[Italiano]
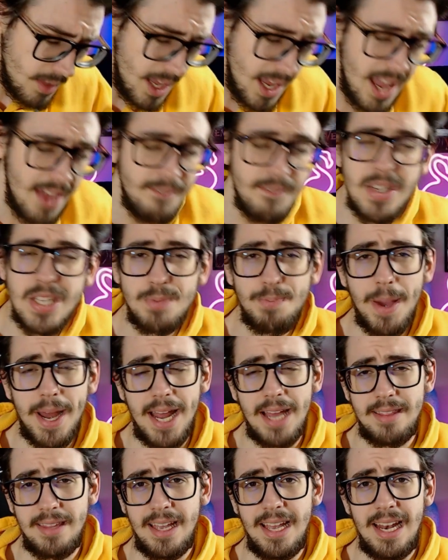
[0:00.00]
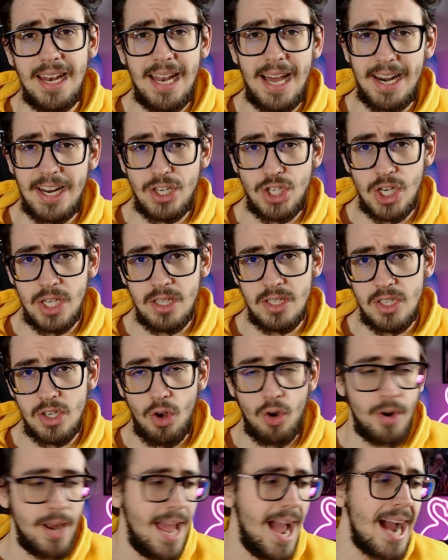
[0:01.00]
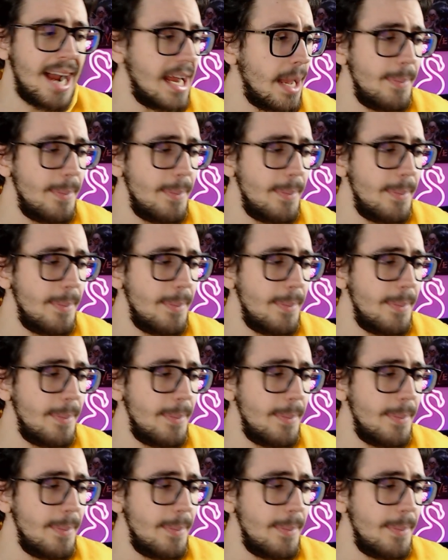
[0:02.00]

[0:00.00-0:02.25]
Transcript: e vi sparate la recensione. Anche